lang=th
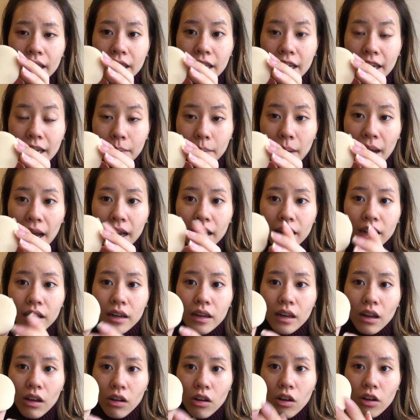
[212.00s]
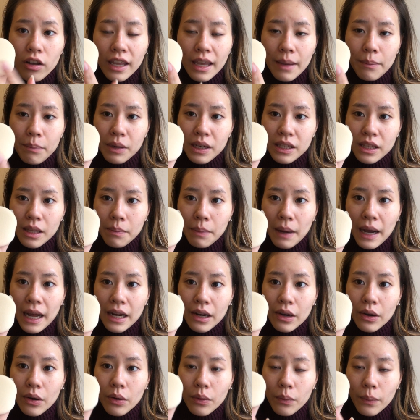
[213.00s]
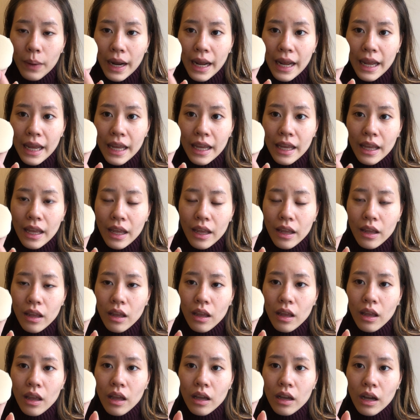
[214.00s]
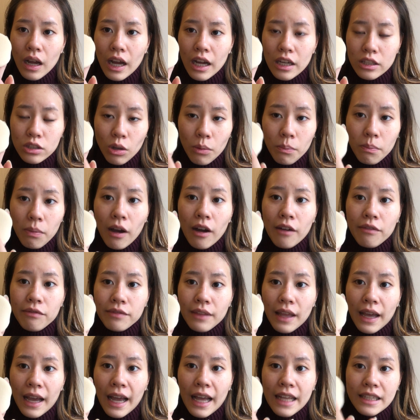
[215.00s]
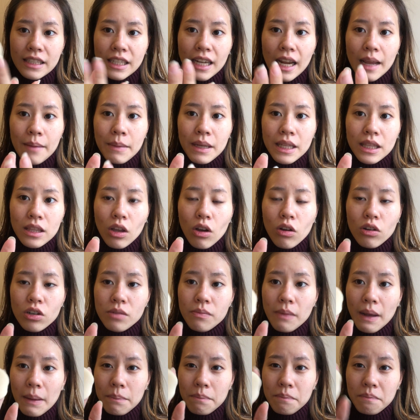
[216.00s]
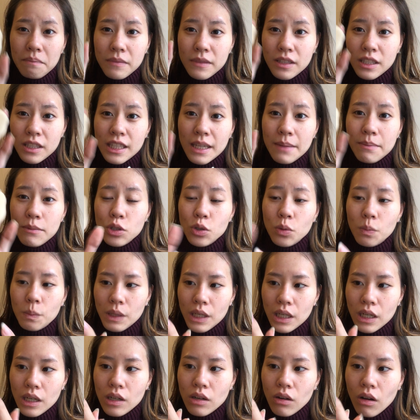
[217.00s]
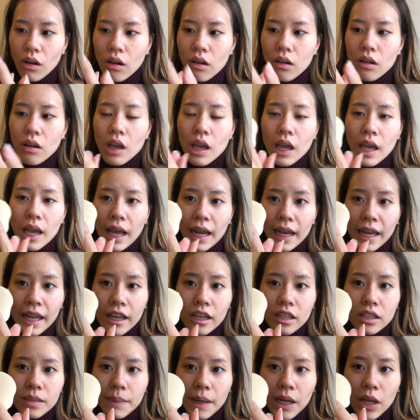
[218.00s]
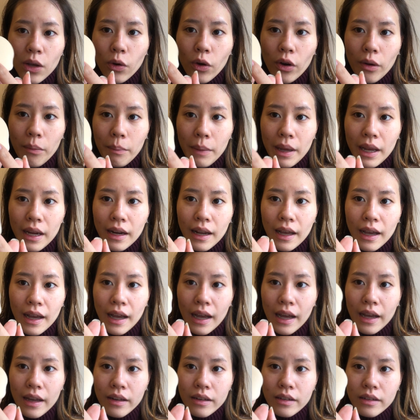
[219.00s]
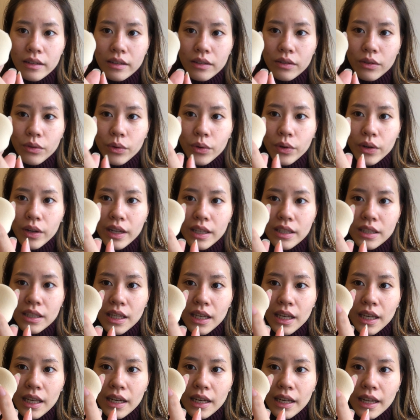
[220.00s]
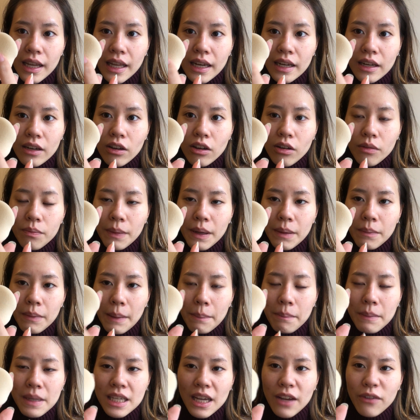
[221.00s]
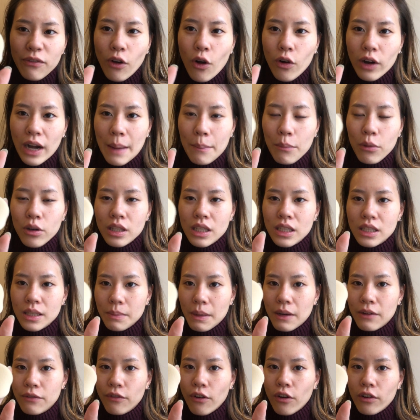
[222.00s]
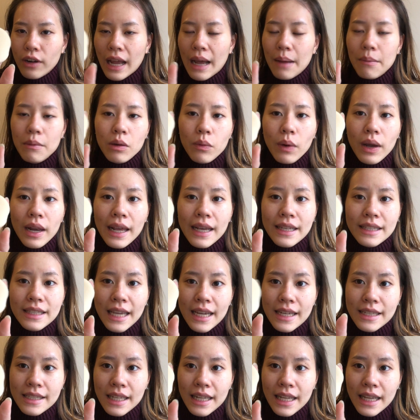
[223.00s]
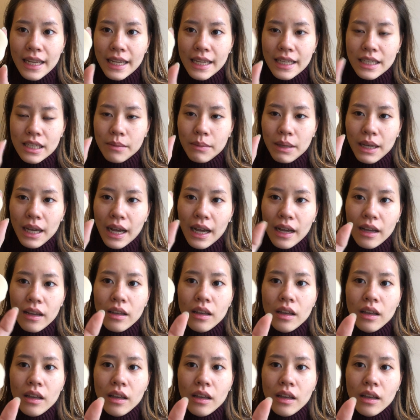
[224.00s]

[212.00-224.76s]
ดีมากขึ้นแล้วก็เก็บผลิตภัณฑ์ไว้ตรงพ็อปนะคะจะได้ไม่ต้องแบบจิ้มจุ่มเยอะเนาะอันนี้ก็จะเป็นขนมิงนะคะทุกคนน่าจะเห็นกันเนาะเป็นแบบไม่ใช่ฟองน้ำปกติจะเป็นฟองน้ำหรือว่าเลเท็กซ์อะไรอย่างงี้ใช่ไหมคะ